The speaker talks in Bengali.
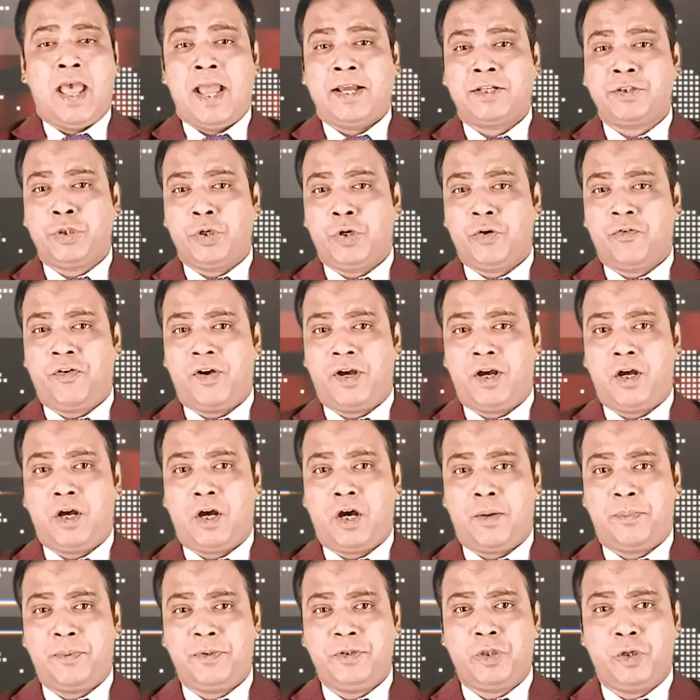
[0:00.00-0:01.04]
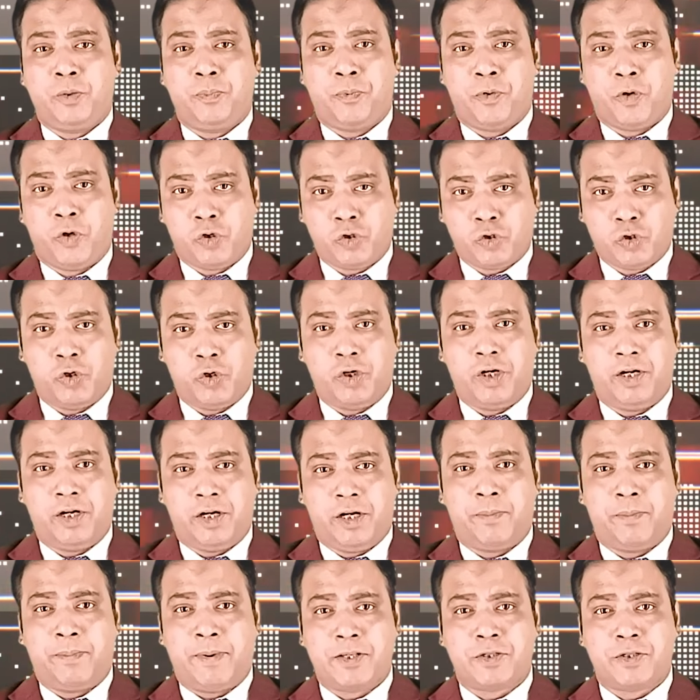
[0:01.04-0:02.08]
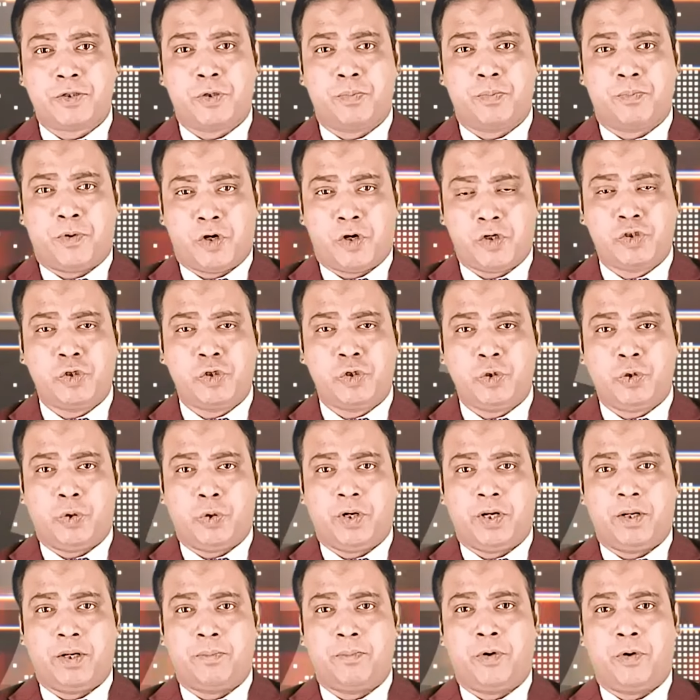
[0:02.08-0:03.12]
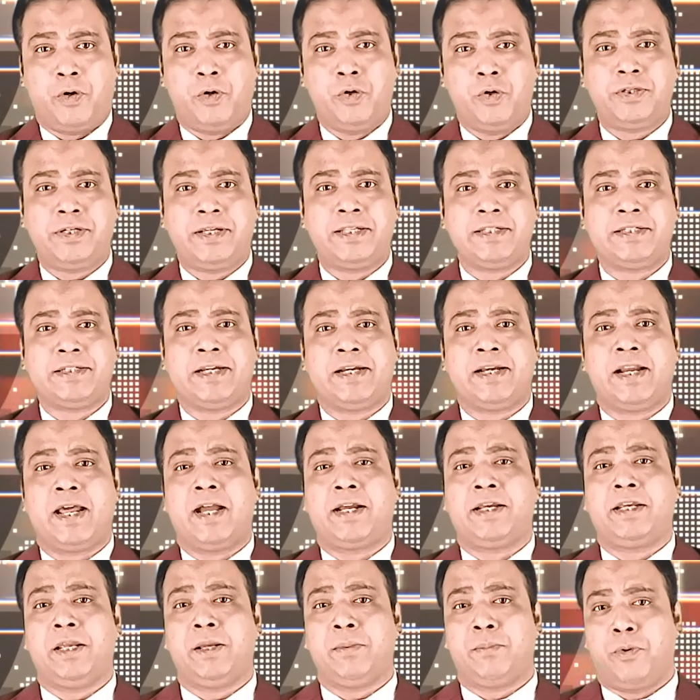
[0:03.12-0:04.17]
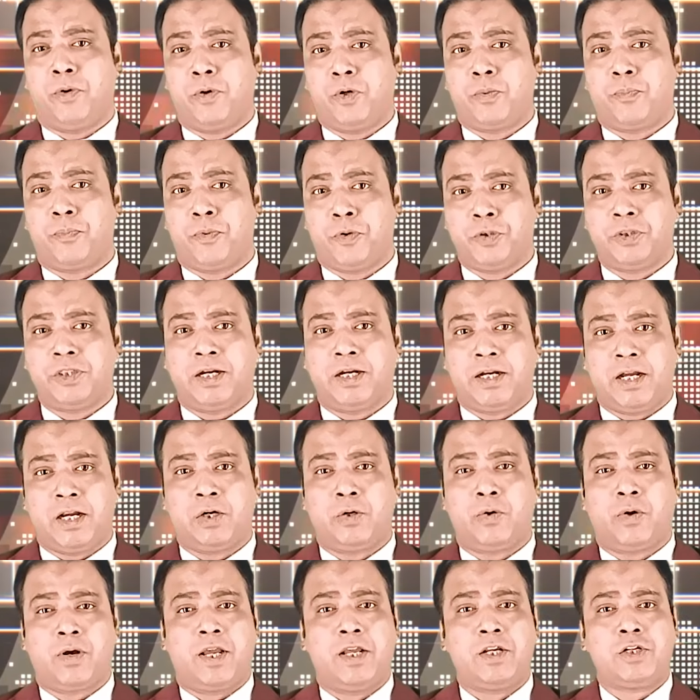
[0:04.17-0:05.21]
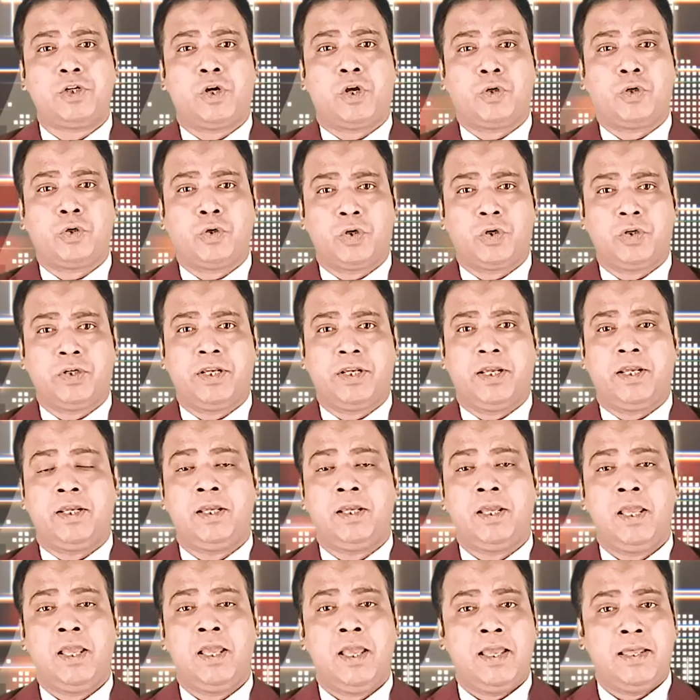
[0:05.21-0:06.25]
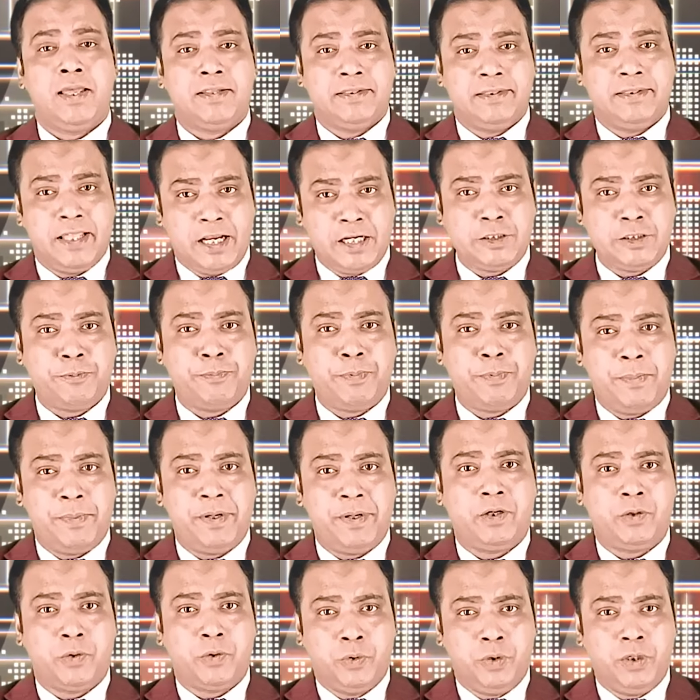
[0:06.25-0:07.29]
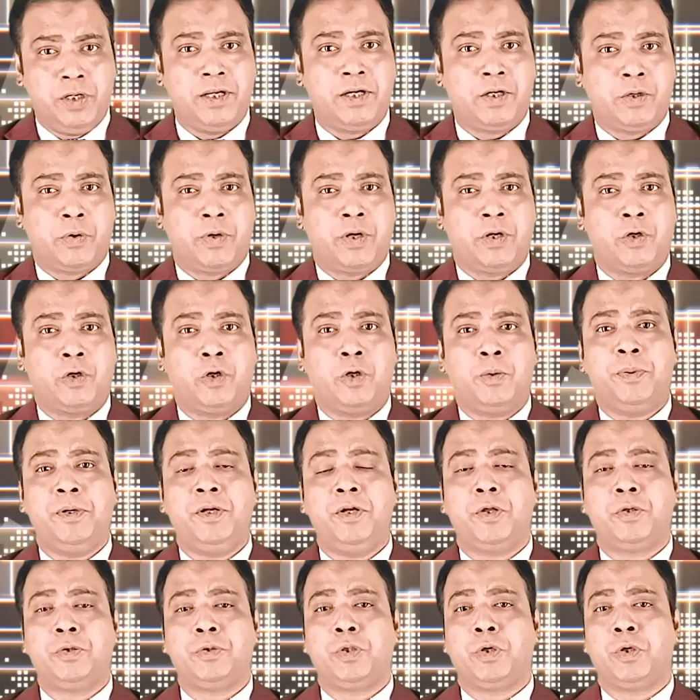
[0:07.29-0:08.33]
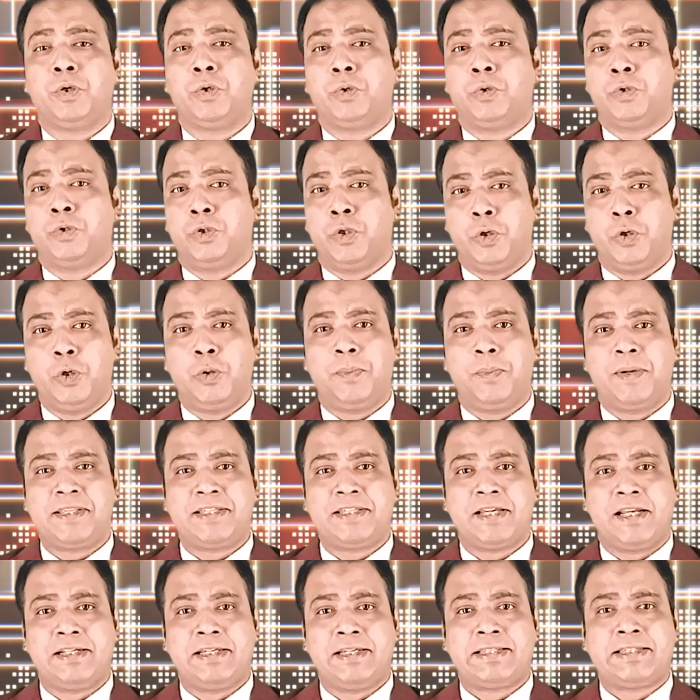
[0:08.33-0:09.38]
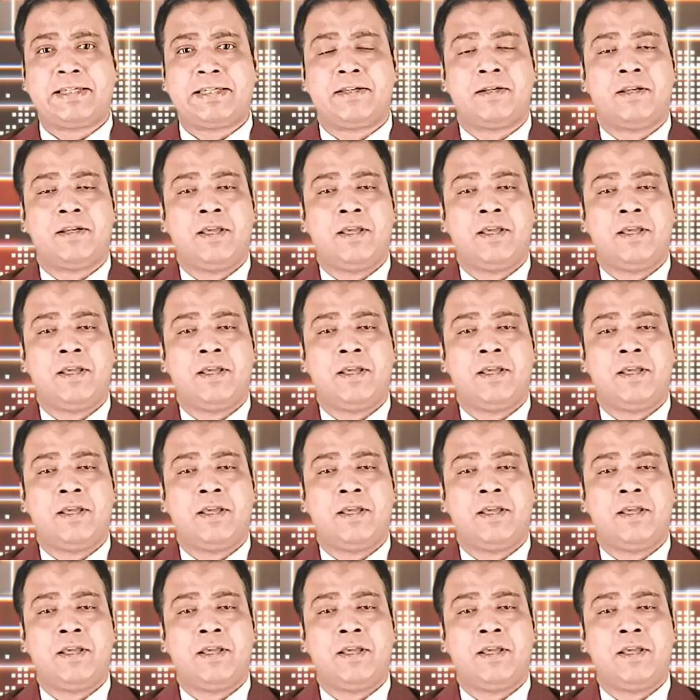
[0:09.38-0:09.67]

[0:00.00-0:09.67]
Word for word: একতরফা অবৈধ প্রহসনের নির্বাচন বর্জন করে ভোট কেন্দ্রে না গিয়ে ভোট প্রত্যাখ্যান করায় জনগণকে দেশপ্রেমিক উল্লেখ করে অভিনন্দন ও ধন্যবাদ জানিয়েছেন